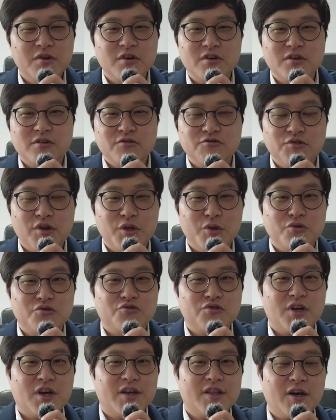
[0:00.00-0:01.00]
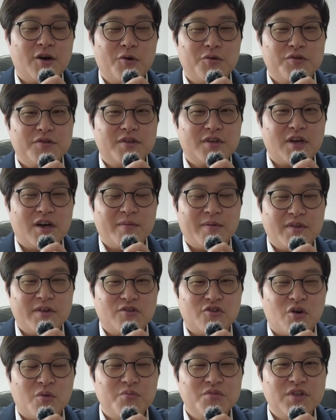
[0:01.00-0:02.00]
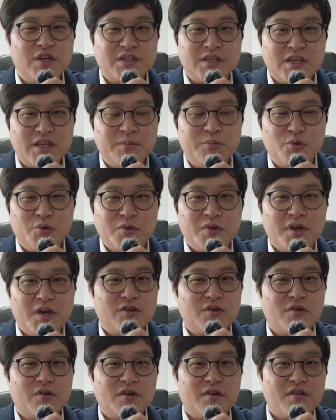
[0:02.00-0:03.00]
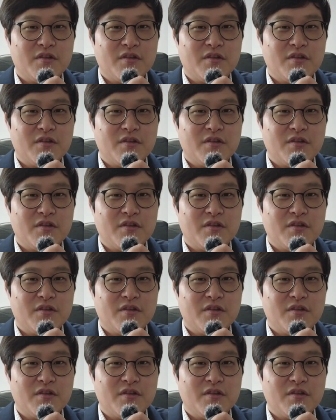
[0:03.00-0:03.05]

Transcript: 그 우에노 주리가 나오는 드라마는 전부 다 찾아본 기억이